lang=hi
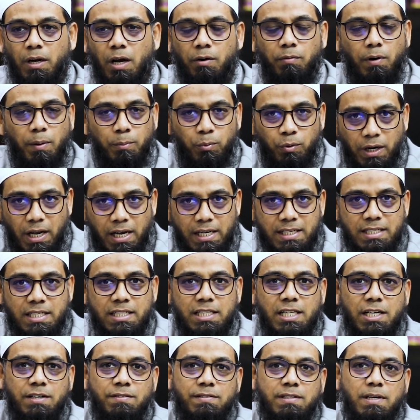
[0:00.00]
अवामनास
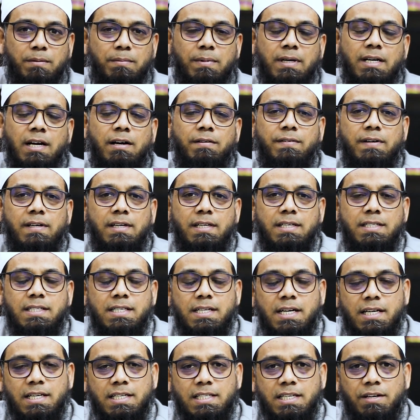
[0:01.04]
की तरफ से हमें काफ़ी इस
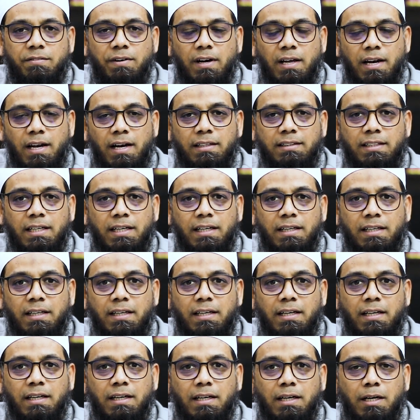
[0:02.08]
तरह के सवाल आए
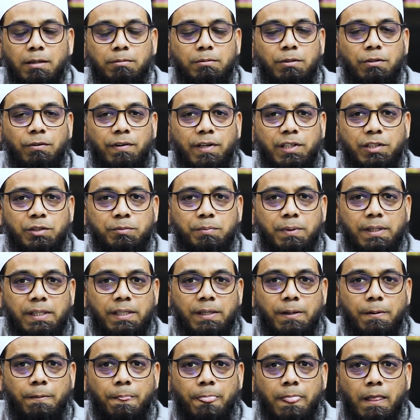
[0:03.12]
कि अब्दुल वारिस भाई
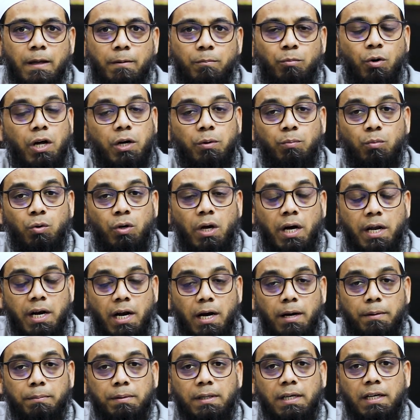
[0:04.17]
मुहरम
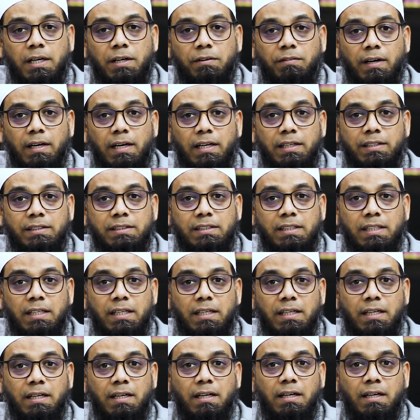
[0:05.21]
हराम के हवाले से